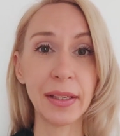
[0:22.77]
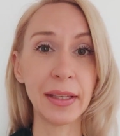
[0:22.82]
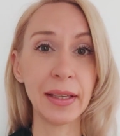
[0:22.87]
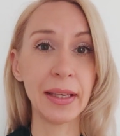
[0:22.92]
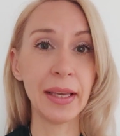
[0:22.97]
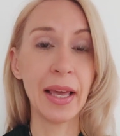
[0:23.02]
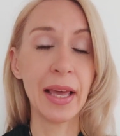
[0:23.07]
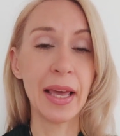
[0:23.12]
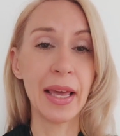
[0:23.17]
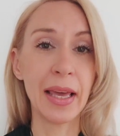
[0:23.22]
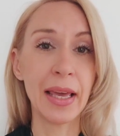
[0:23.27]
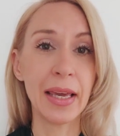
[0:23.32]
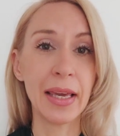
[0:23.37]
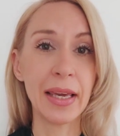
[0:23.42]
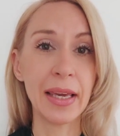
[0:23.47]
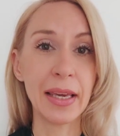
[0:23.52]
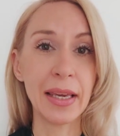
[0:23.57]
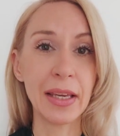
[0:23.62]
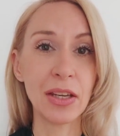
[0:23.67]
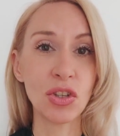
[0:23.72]
Et,
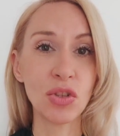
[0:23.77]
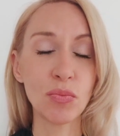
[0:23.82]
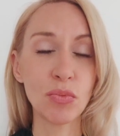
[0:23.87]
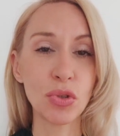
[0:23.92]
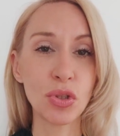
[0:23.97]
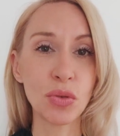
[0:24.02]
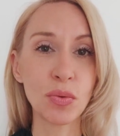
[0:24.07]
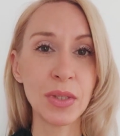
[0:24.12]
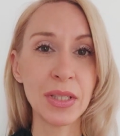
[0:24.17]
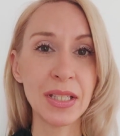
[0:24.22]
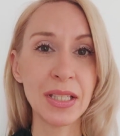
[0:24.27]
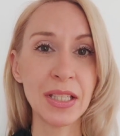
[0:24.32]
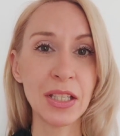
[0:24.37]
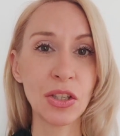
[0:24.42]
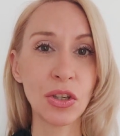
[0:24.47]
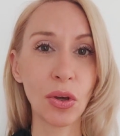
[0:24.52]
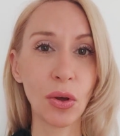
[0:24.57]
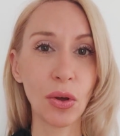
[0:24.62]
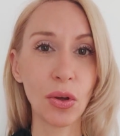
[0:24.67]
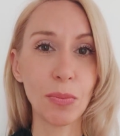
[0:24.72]
et, je me suis
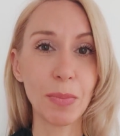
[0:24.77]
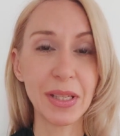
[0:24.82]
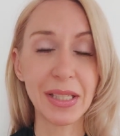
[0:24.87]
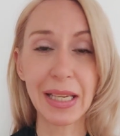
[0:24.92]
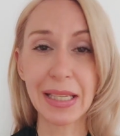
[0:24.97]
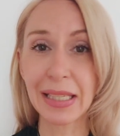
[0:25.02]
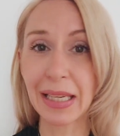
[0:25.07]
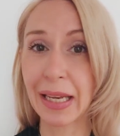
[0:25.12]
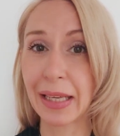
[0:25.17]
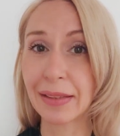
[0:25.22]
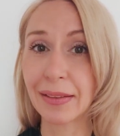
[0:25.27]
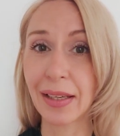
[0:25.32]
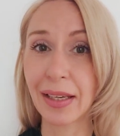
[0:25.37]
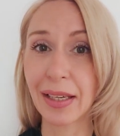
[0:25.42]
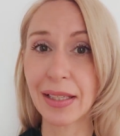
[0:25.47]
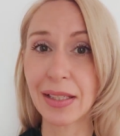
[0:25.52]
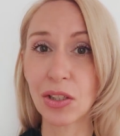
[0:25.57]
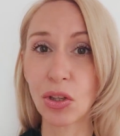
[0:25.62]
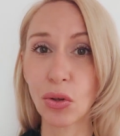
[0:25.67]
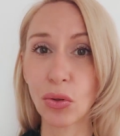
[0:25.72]
dit que bah, ça serait
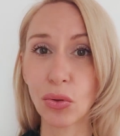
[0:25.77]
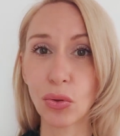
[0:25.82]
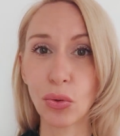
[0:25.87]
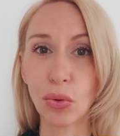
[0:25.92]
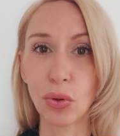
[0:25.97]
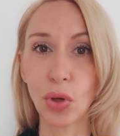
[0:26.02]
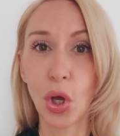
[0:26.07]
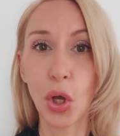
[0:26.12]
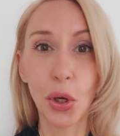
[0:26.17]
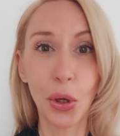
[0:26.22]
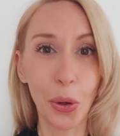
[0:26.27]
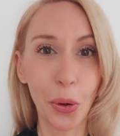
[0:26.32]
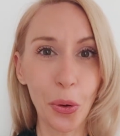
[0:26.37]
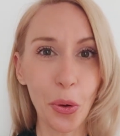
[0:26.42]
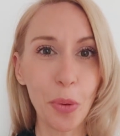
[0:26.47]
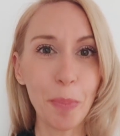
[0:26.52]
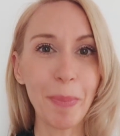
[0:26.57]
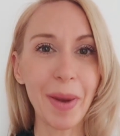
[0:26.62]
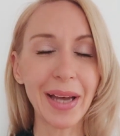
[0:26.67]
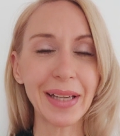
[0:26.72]
intéressant de
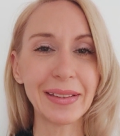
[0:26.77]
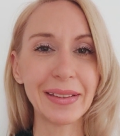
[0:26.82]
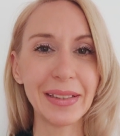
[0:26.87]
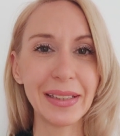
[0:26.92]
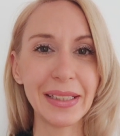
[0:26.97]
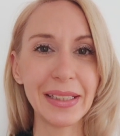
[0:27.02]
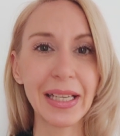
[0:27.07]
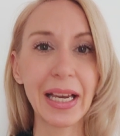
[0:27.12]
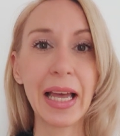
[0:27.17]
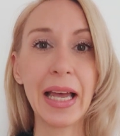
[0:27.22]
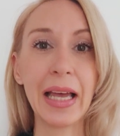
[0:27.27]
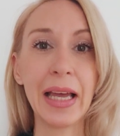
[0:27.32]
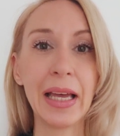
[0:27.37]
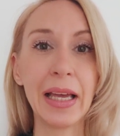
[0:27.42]
repartir